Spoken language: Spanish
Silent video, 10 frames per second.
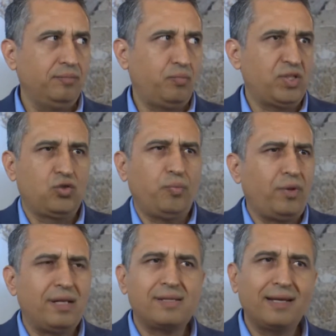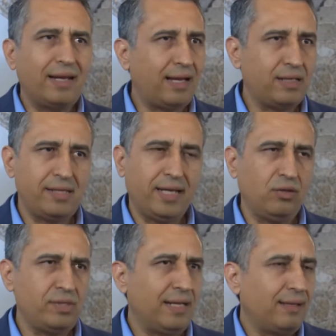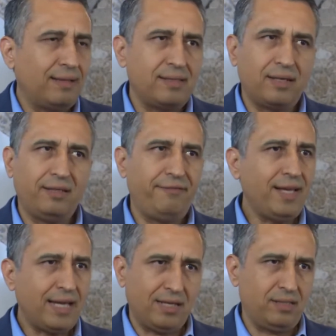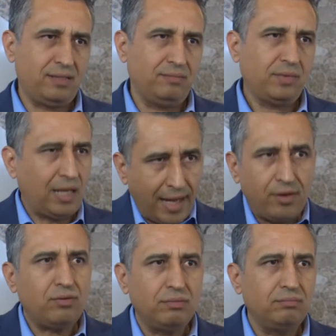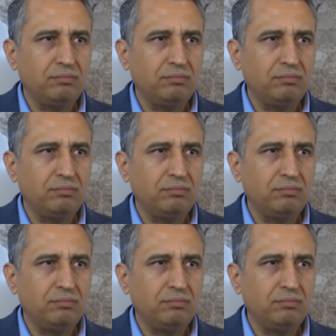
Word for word: pues tú podrás seguir ejerciendo sin que te certifiques, claro.